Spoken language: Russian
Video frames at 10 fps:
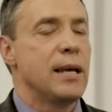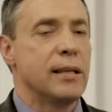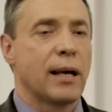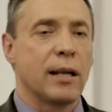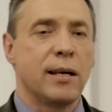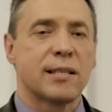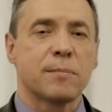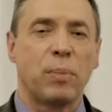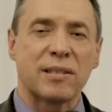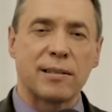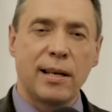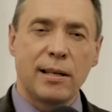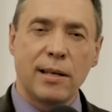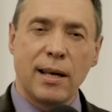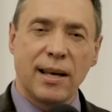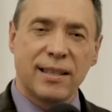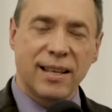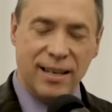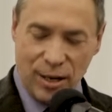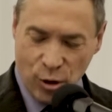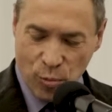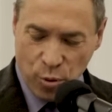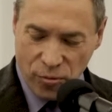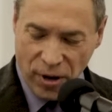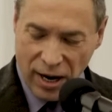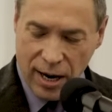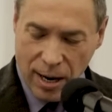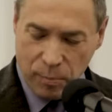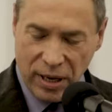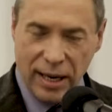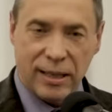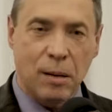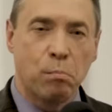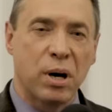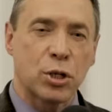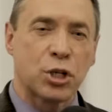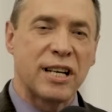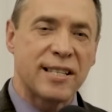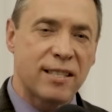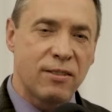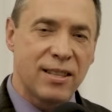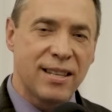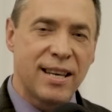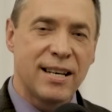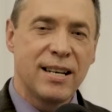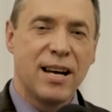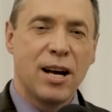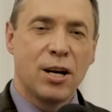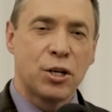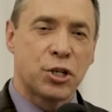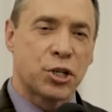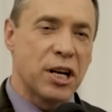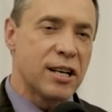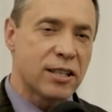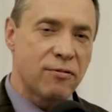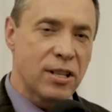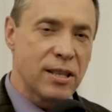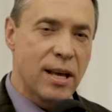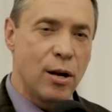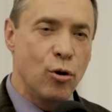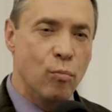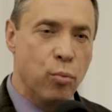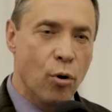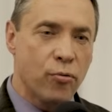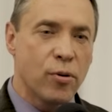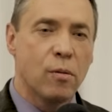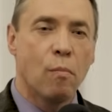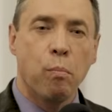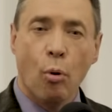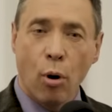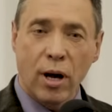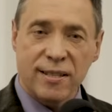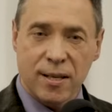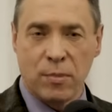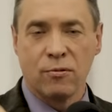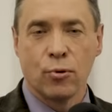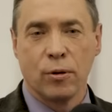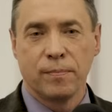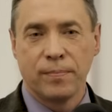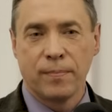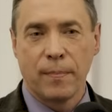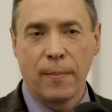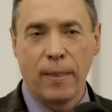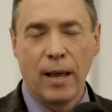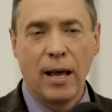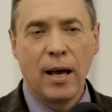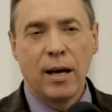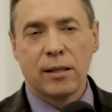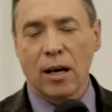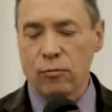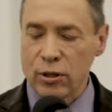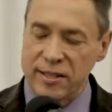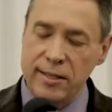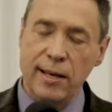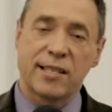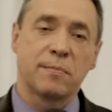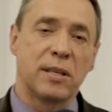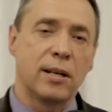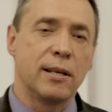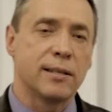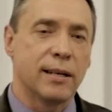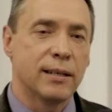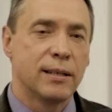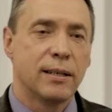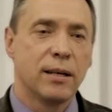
И, наконец, последнее – это любовь Агапы, это божественная, жертвенная любовь Бога самого. Так вот здесь, смотрите,